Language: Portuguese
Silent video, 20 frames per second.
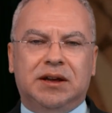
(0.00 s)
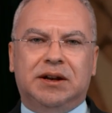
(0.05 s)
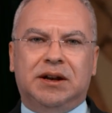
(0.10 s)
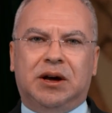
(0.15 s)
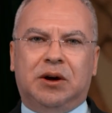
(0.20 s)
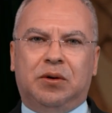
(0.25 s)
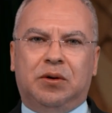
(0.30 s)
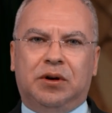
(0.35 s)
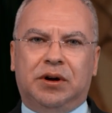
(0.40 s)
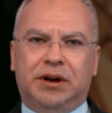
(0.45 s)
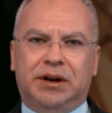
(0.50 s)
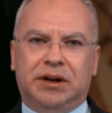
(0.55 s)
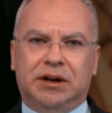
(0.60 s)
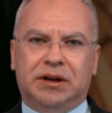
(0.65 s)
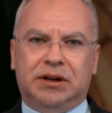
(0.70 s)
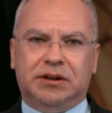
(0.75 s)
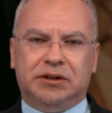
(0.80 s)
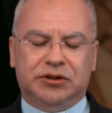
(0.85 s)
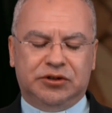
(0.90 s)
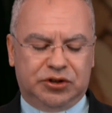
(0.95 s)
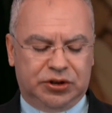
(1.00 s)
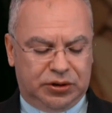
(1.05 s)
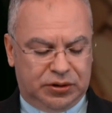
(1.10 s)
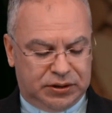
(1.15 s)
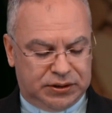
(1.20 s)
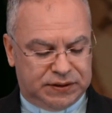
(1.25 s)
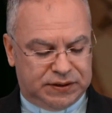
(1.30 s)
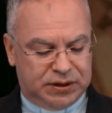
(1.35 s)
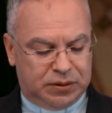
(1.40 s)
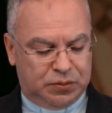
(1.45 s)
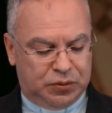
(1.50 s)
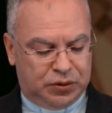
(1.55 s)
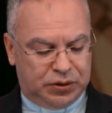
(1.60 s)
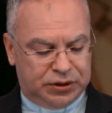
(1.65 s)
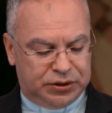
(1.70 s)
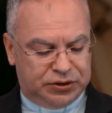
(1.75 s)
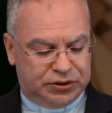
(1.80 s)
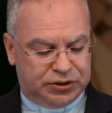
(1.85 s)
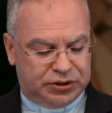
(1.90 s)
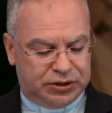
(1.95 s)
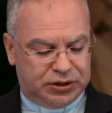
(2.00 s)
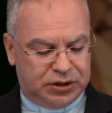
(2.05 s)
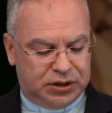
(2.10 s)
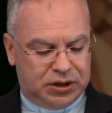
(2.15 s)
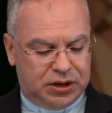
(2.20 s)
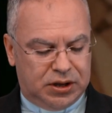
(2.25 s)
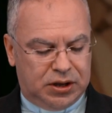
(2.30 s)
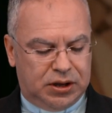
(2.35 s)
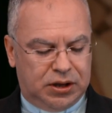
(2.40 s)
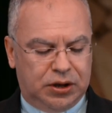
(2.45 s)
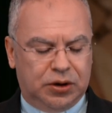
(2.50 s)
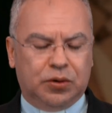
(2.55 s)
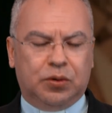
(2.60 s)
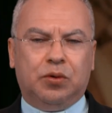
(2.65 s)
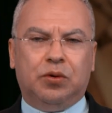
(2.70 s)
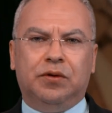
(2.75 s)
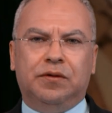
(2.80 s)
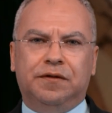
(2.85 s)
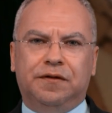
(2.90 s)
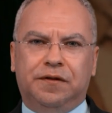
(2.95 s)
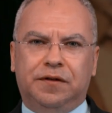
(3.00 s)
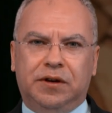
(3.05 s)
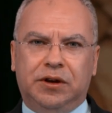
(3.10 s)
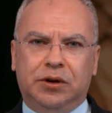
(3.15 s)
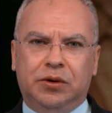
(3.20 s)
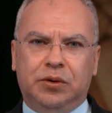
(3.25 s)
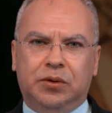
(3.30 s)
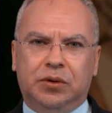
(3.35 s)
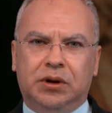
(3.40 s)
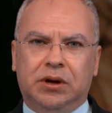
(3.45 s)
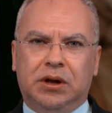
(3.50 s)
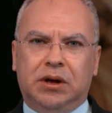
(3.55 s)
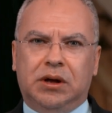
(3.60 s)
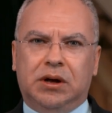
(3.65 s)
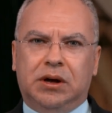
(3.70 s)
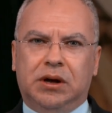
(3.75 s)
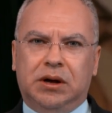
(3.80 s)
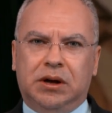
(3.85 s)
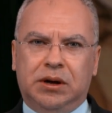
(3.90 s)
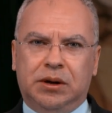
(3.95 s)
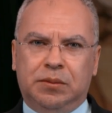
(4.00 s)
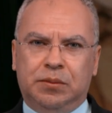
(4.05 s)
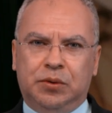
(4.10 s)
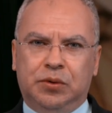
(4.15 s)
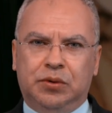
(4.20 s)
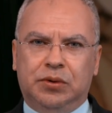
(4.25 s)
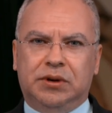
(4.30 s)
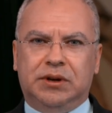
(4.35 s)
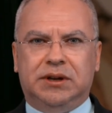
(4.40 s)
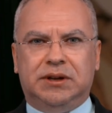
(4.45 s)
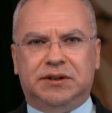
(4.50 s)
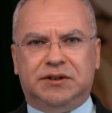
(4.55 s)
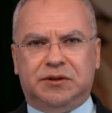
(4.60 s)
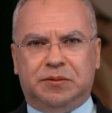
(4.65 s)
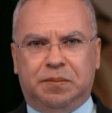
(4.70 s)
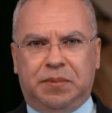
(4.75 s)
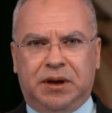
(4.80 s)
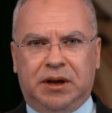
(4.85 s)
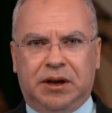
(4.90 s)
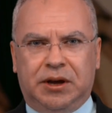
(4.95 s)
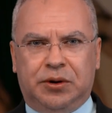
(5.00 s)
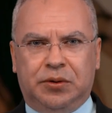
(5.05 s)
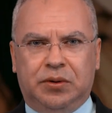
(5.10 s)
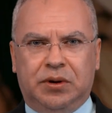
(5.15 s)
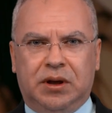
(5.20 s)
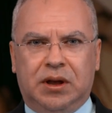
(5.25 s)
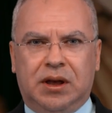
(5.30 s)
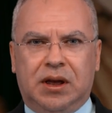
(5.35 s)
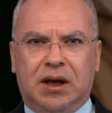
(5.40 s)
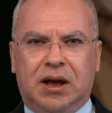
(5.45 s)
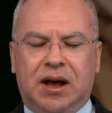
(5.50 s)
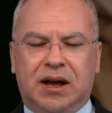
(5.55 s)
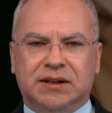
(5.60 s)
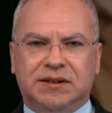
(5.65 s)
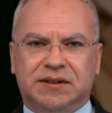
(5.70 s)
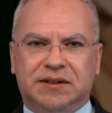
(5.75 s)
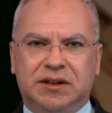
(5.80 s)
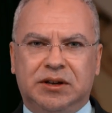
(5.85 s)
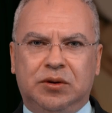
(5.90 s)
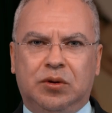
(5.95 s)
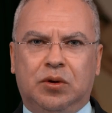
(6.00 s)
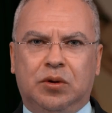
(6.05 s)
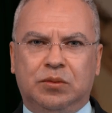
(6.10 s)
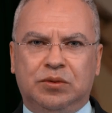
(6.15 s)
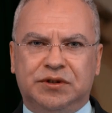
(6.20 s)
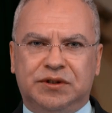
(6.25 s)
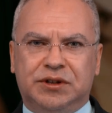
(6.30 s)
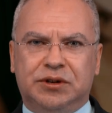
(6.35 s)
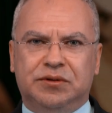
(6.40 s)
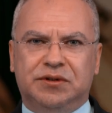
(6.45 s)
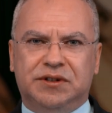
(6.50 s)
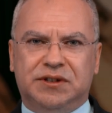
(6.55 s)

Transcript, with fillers: e na hora de nossa morte. Eu confio, amo e espero, assim como seu